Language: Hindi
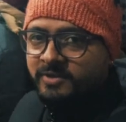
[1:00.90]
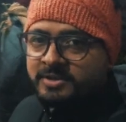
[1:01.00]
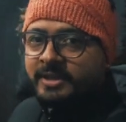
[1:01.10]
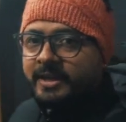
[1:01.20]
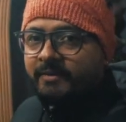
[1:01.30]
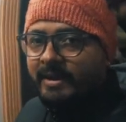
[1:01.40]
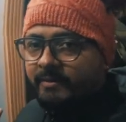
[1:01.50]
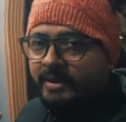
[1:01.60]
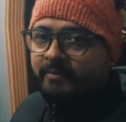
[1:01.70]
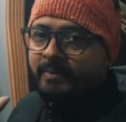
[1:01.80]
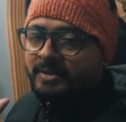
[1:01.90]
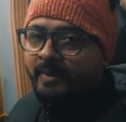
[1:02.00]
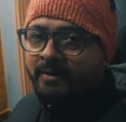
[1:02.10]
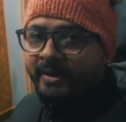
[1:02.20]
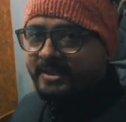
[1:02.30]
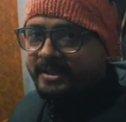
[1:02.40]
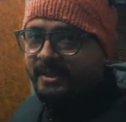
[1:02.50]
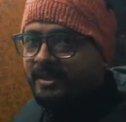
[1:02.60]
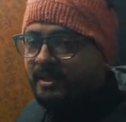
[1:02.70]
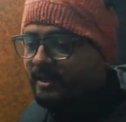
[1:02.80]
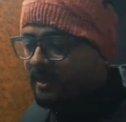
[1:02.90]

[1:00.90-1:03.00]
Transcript: बस देख के बैठ के सामान वगैरह सेटल कर लें